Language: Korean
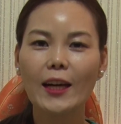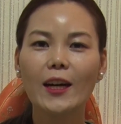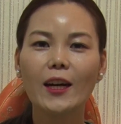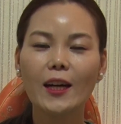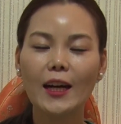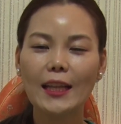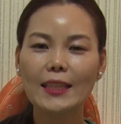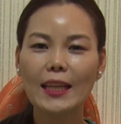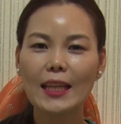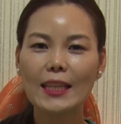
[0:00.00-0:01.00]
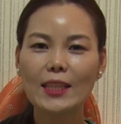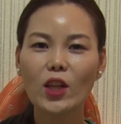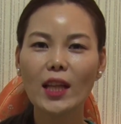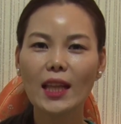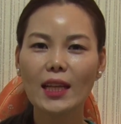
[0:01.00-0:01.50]
안산의
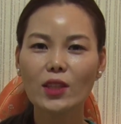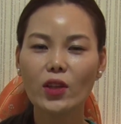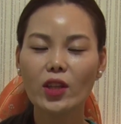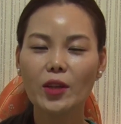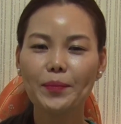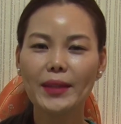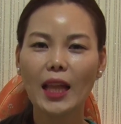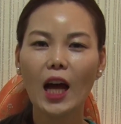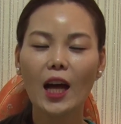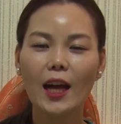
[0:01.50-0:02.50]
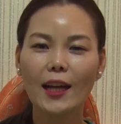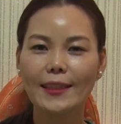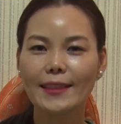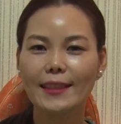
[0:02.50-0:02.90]
선화당 선녀입니다.